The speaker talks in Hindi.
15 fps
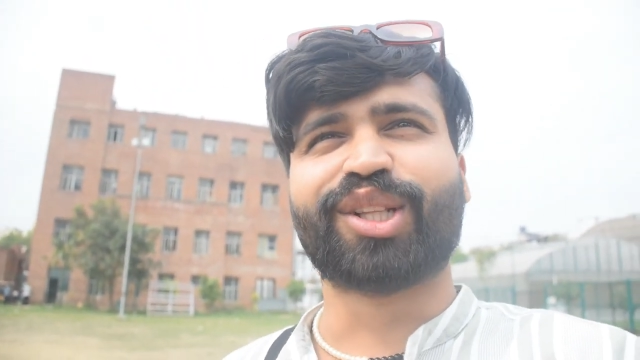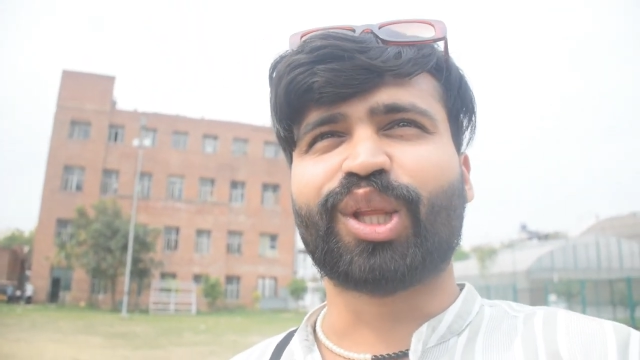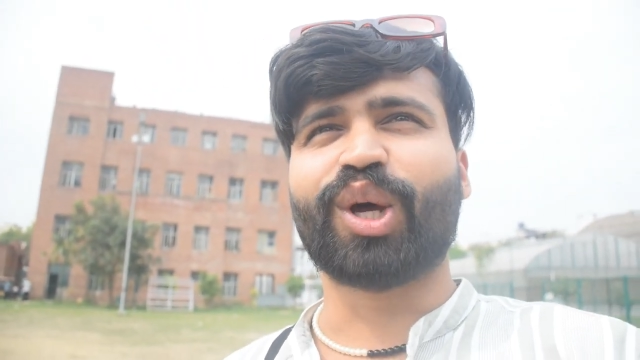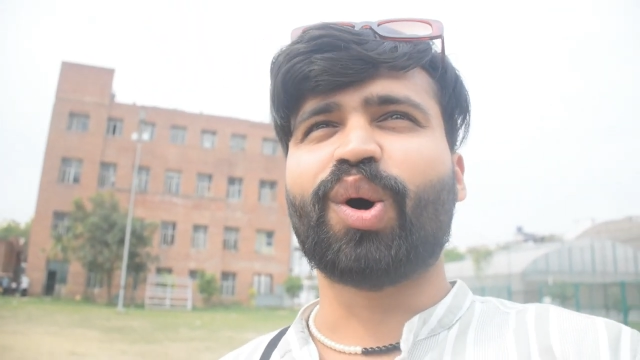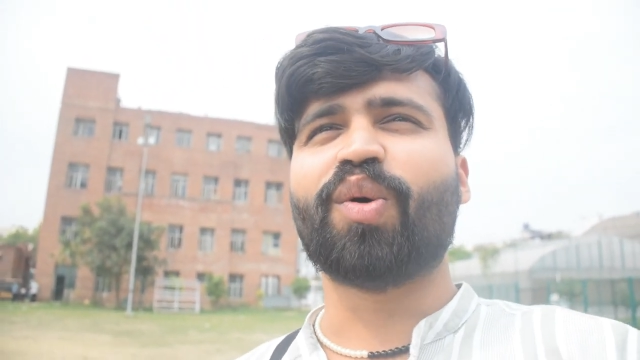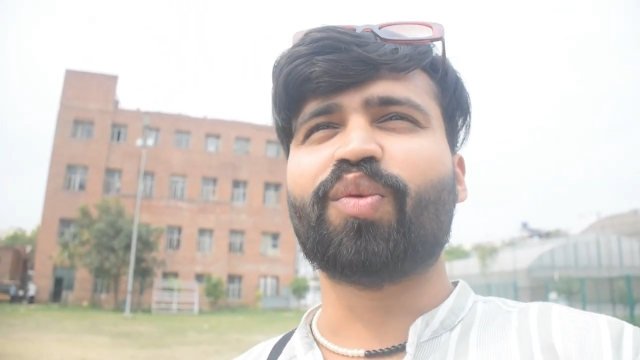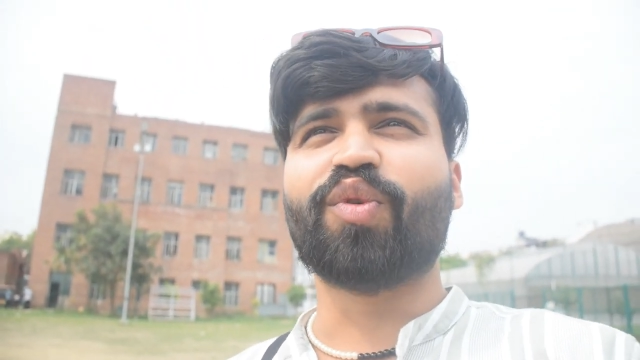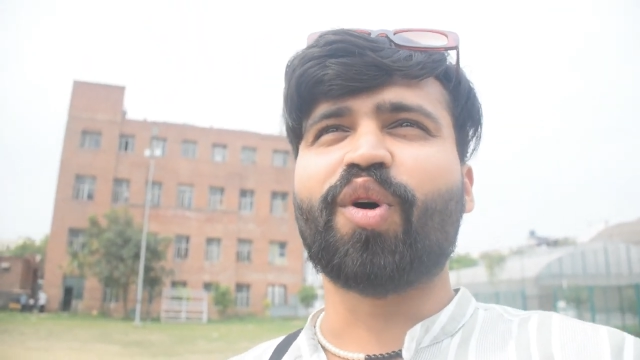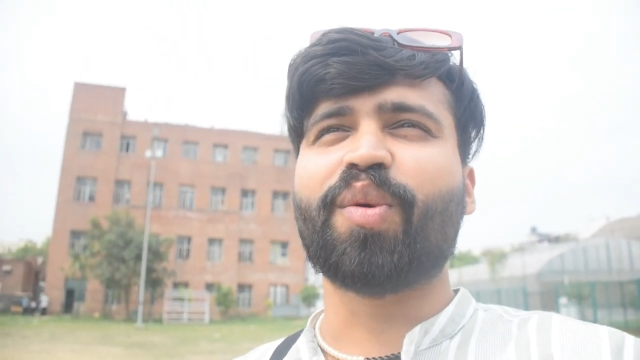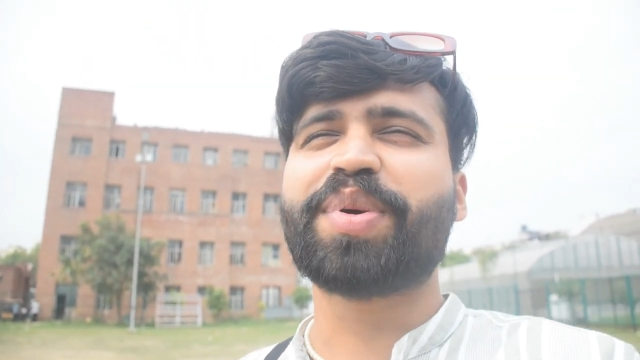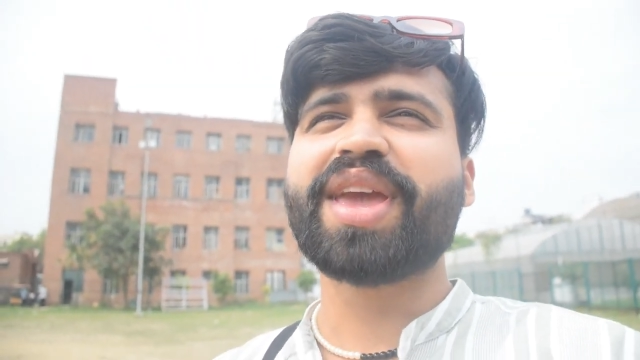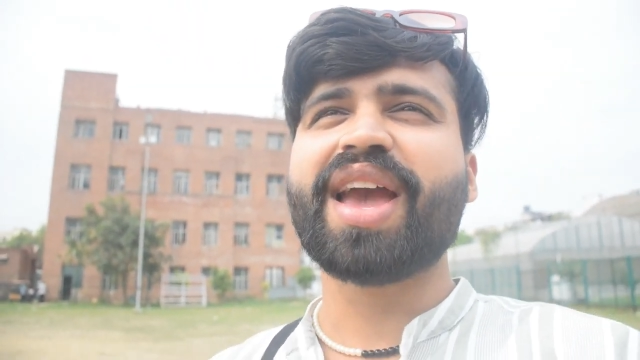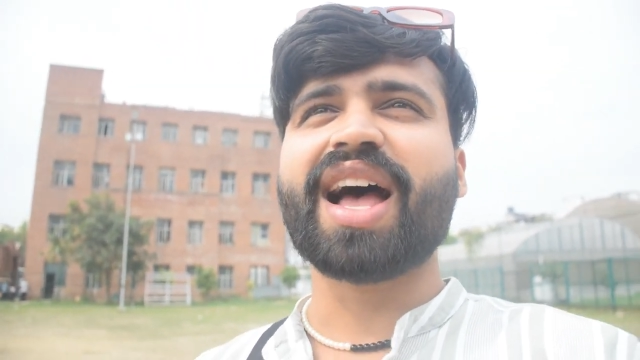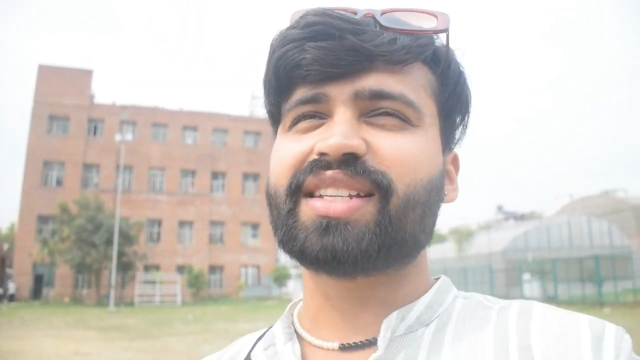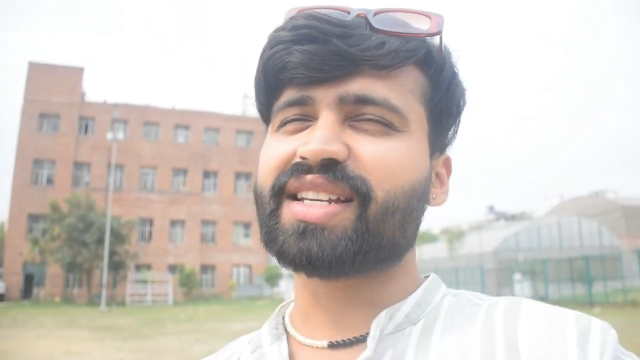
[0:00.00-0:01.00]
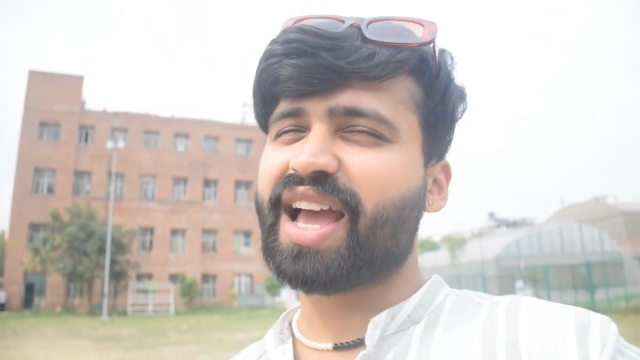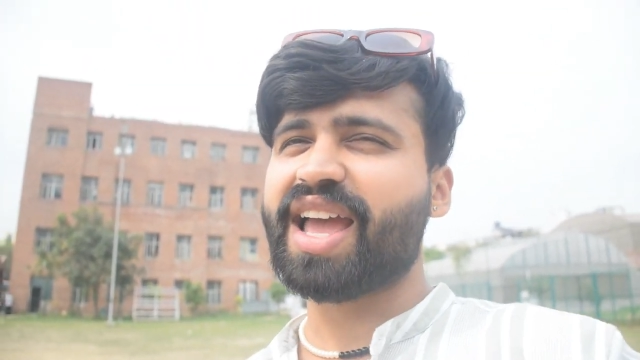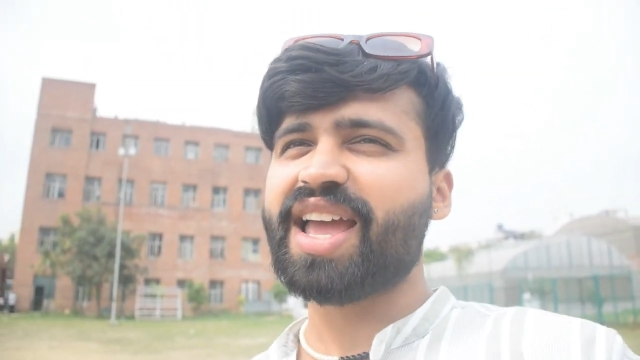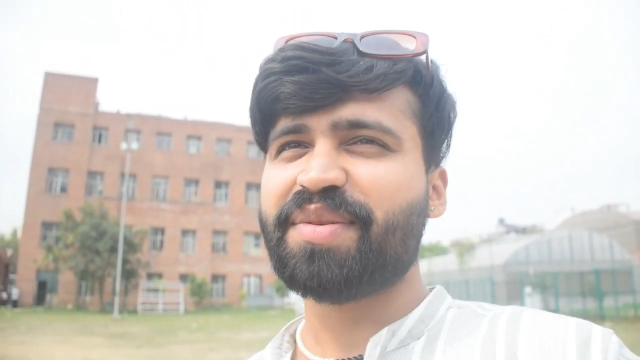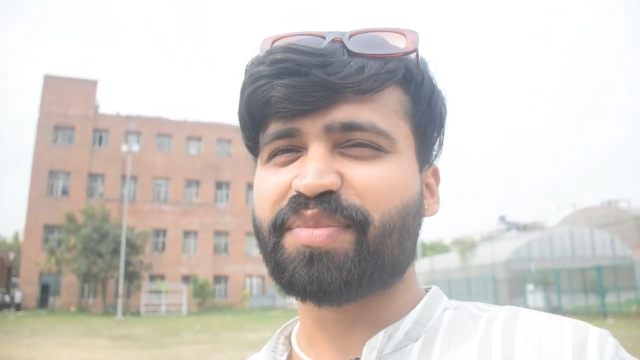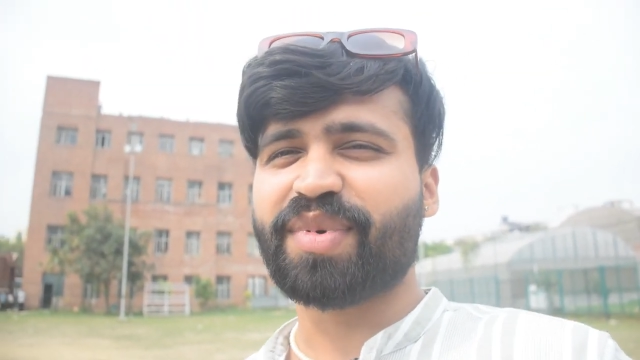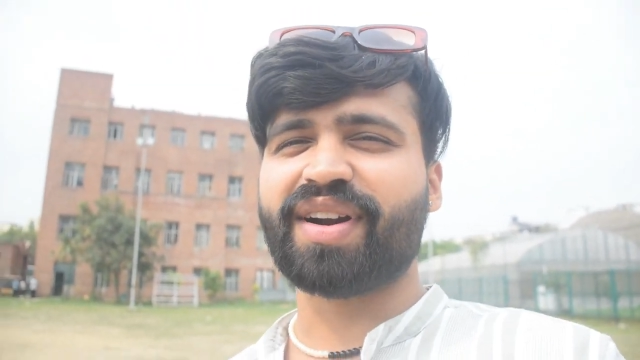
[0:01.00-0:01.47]
तो वो भी आ
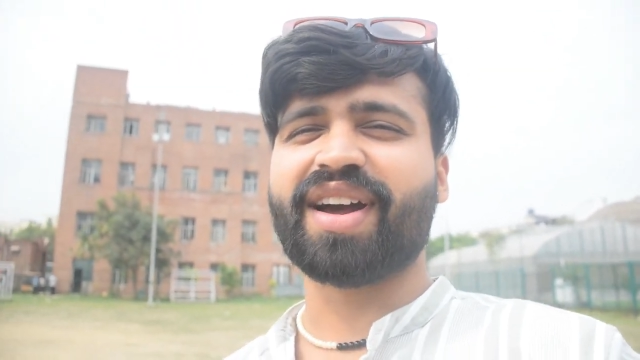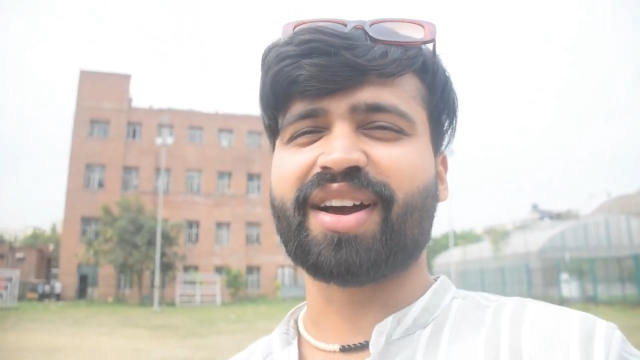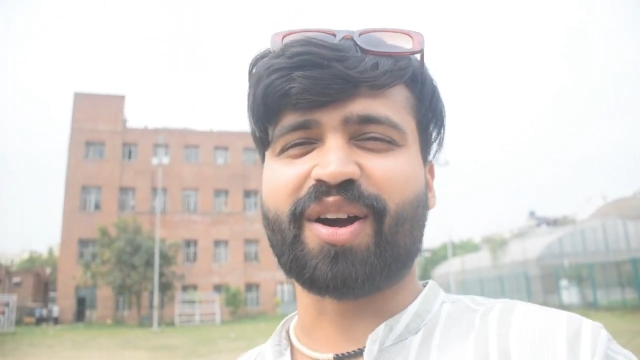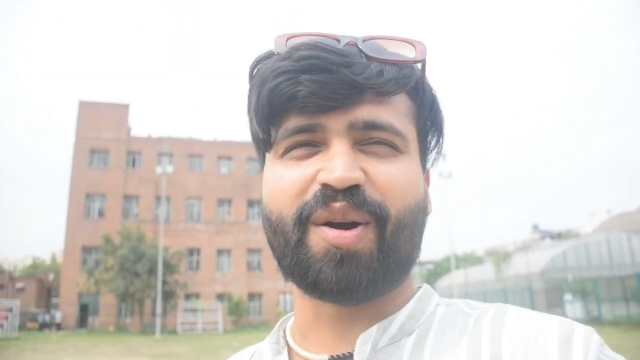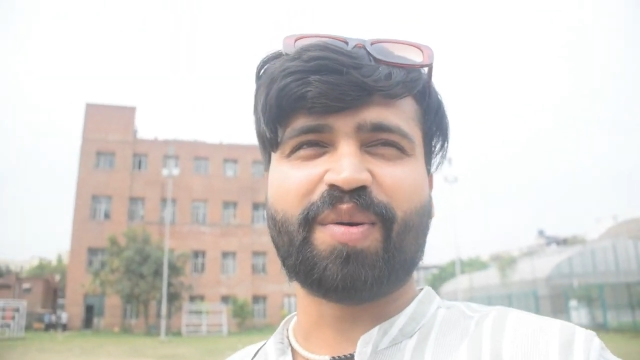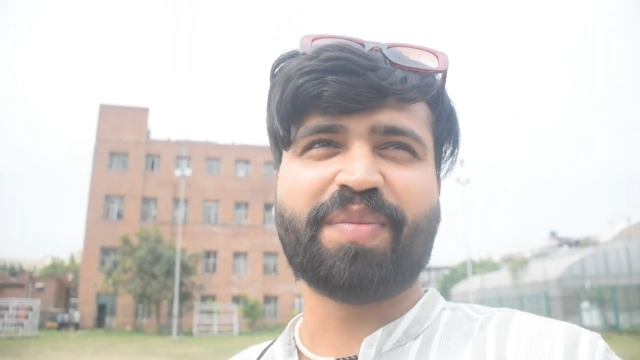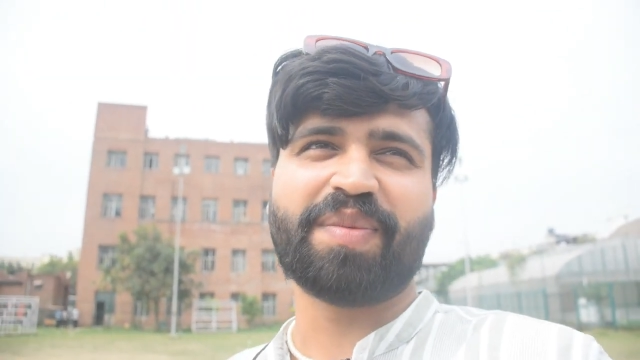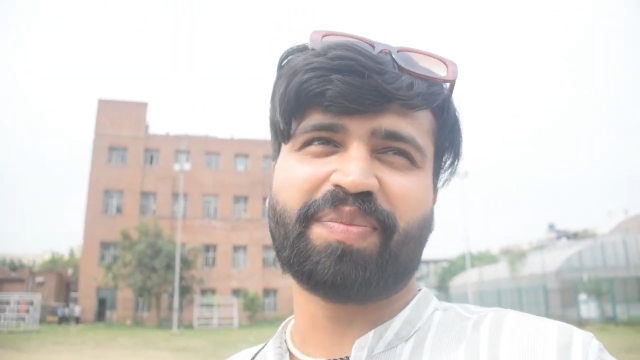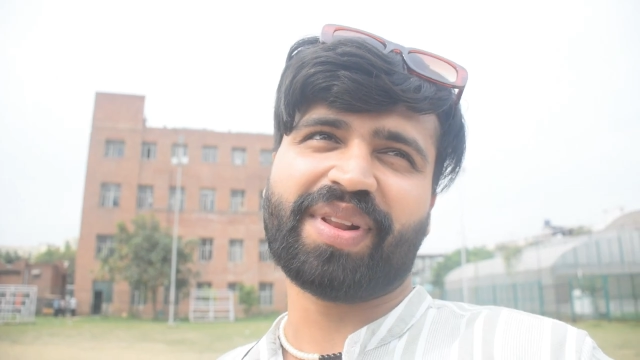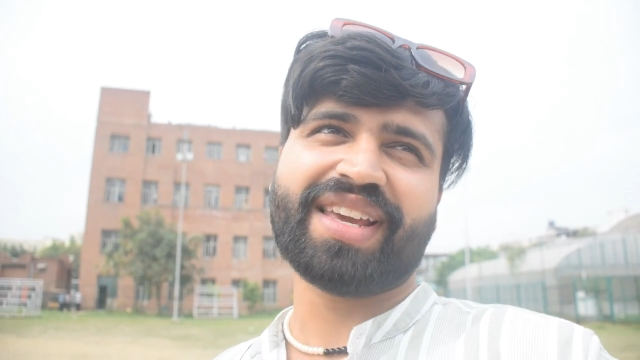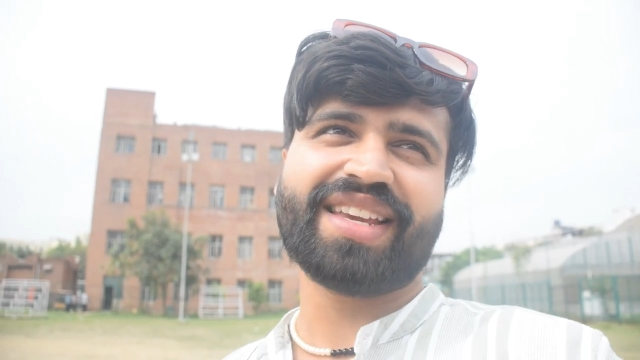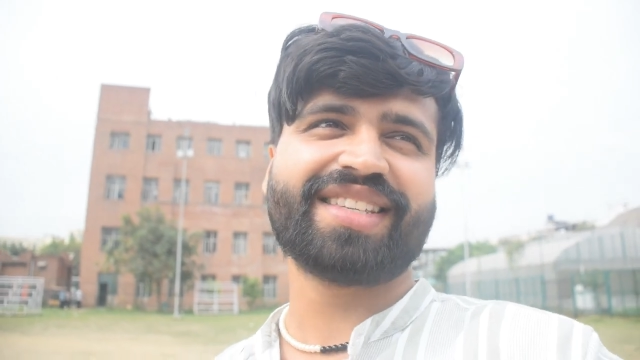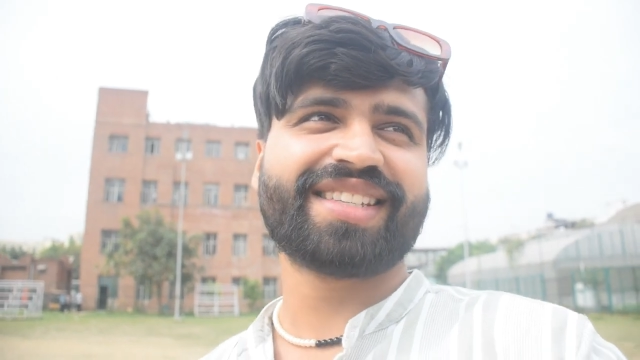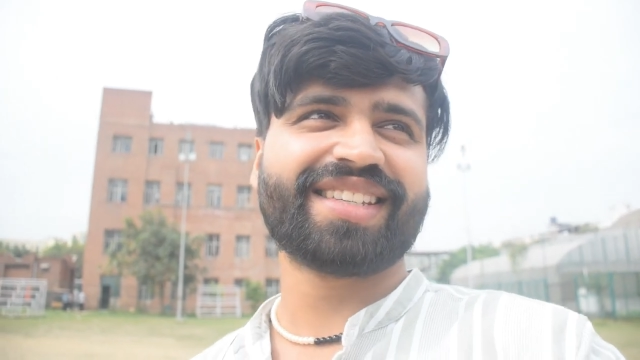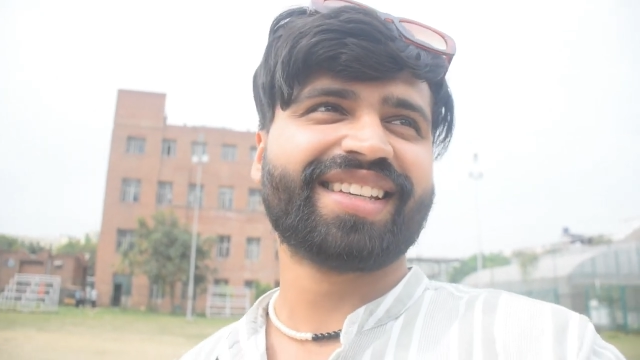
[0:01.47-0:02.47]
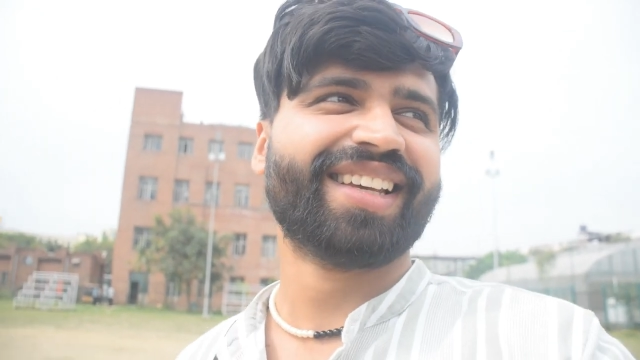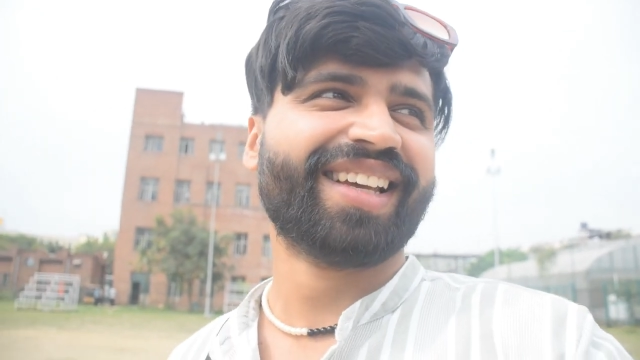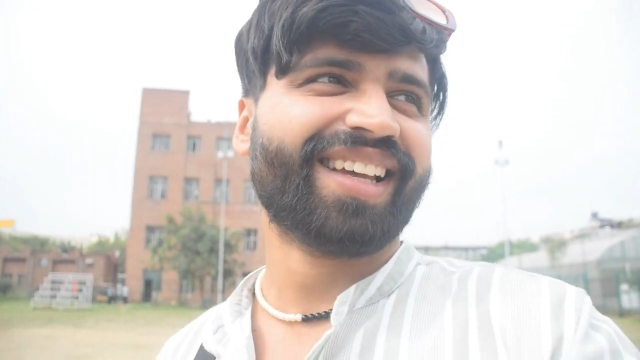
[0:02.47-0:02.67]
जाए मेरे अकाउंट में प्लीज़